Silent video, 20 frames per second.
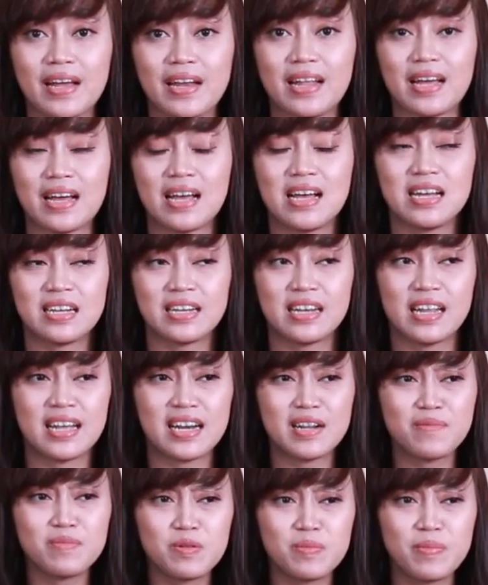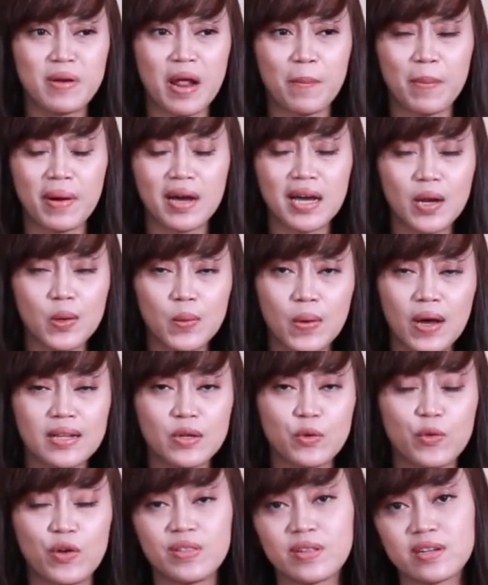Nah, dari beberapa
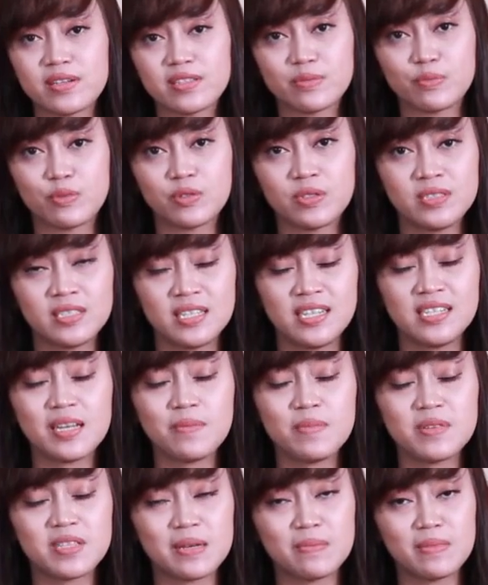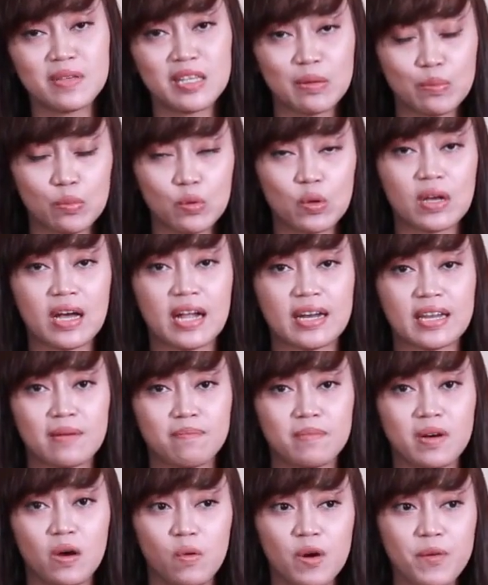keluhan-keluhan tersebut, di sini saya bisa
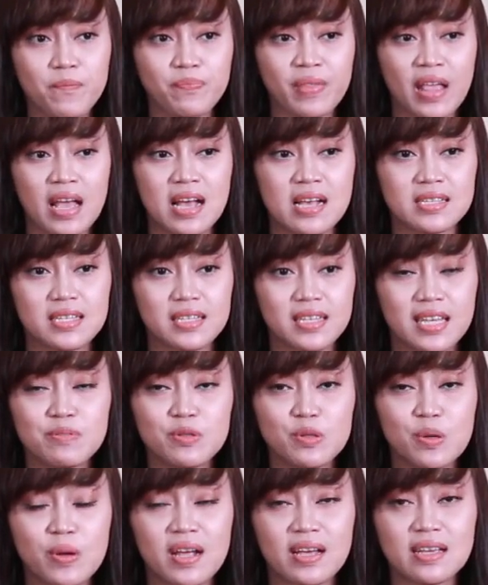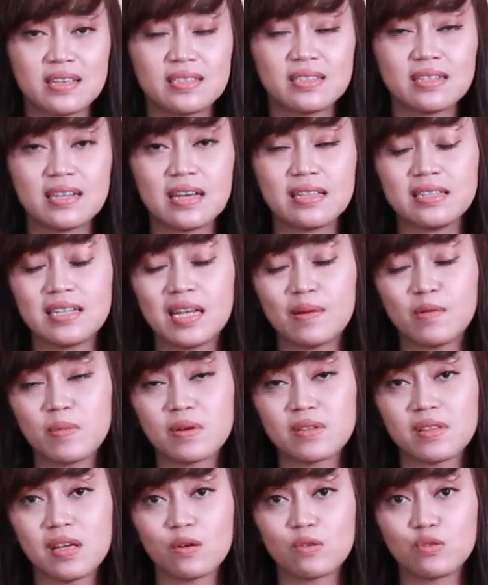menyimpulkannya bahwa sikap seorang istri yang tidak
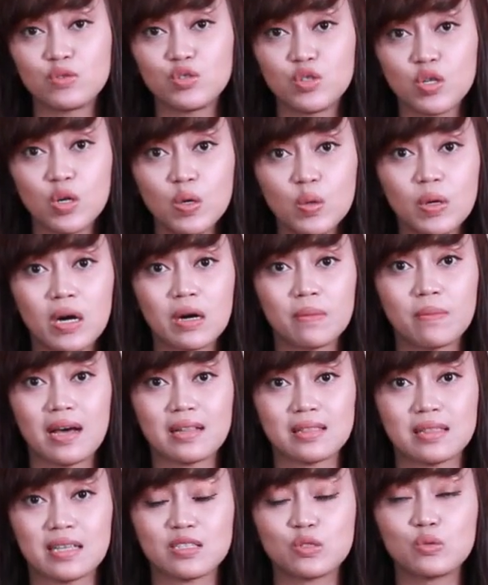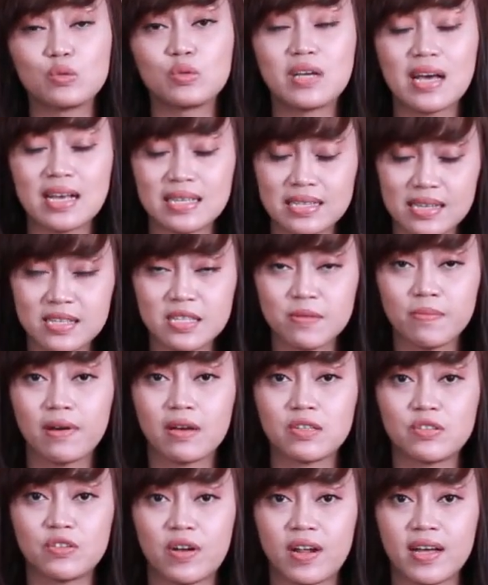mau bertanggung jawab atas tugasnya
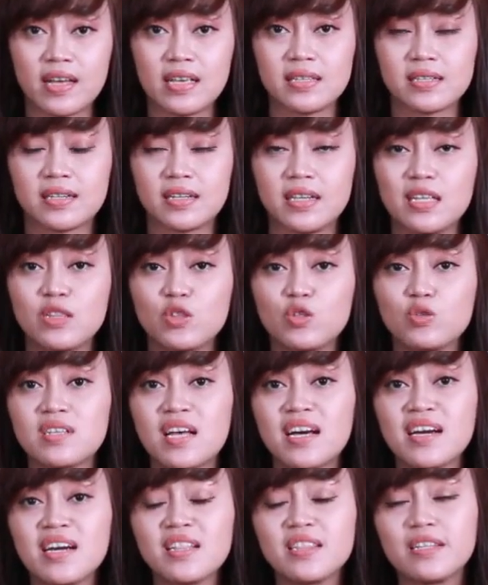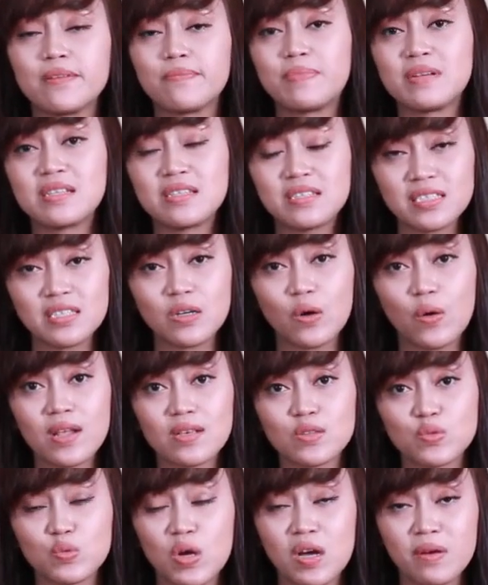sebagai seorang istri itu sangat dibenci
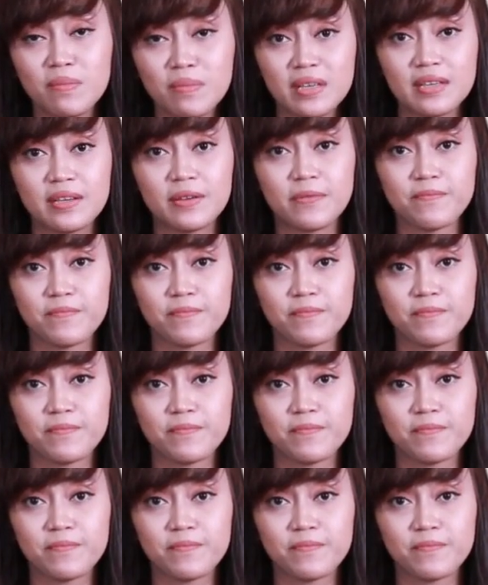oleh suami.